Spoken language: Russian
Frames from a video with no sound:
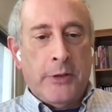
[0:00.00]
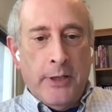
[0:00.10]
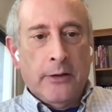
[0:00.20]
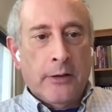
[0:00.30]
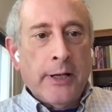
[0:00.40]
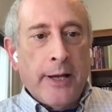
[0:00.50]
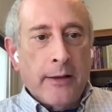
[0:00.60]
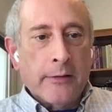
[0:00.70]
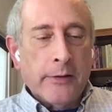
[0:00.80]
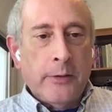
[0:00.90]

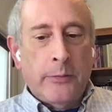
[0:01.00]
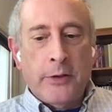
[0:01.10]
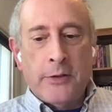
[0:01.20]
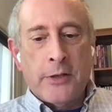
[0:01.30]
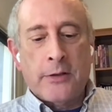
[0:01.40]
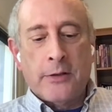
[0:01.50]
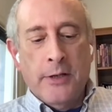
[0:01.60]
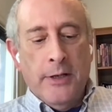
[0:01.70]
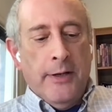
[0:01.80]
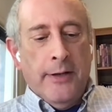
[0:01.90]
отдаете данные
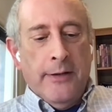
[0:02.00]
этим а,